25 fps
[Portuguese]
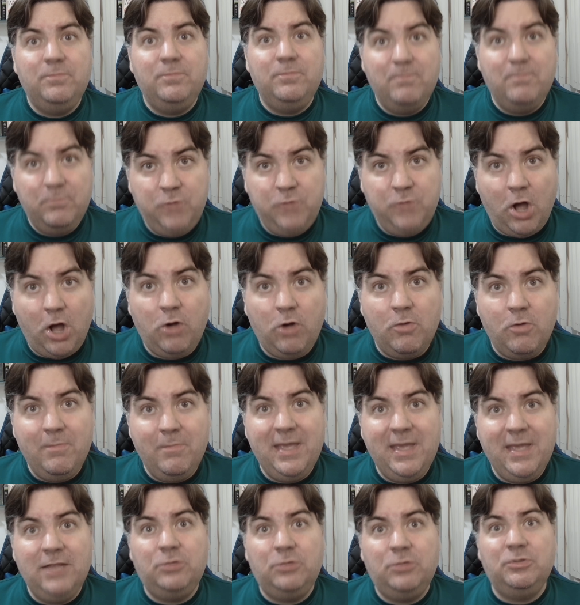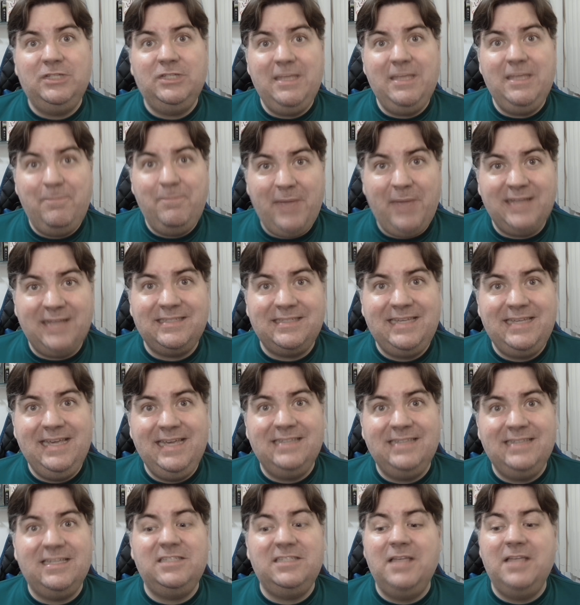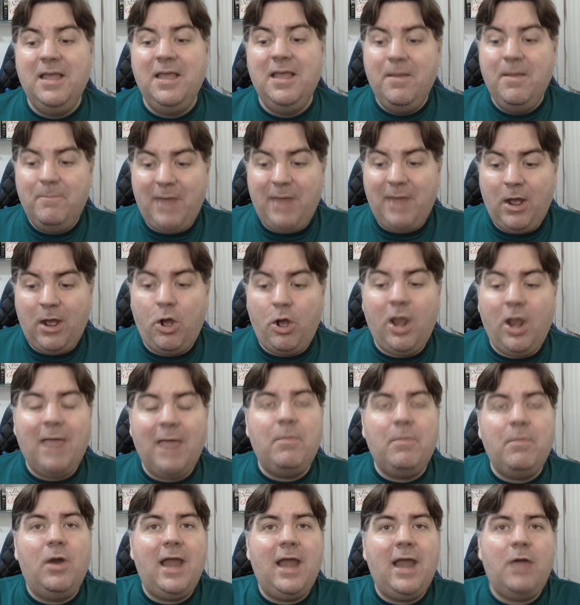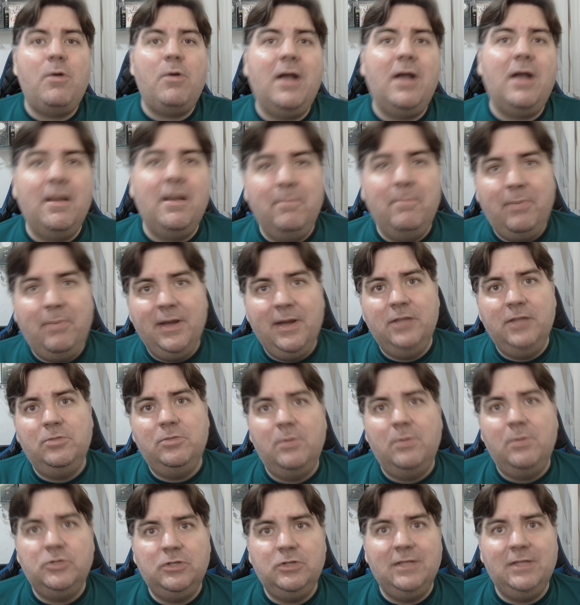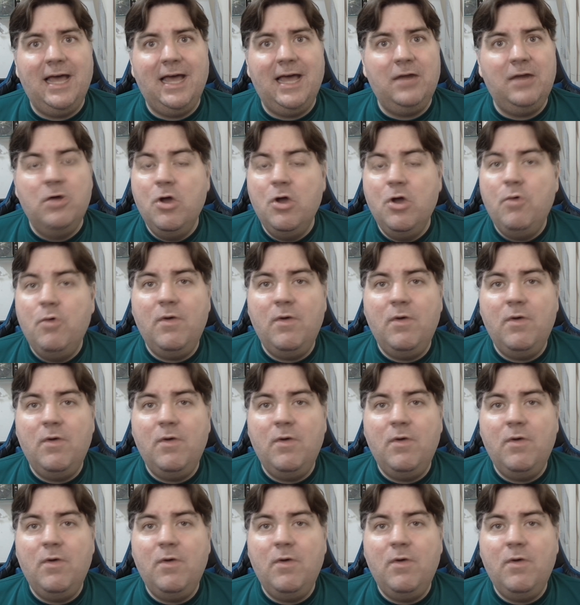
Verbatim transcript: documentos e pesquisas para colaborar com a campanha do Bolsonaro.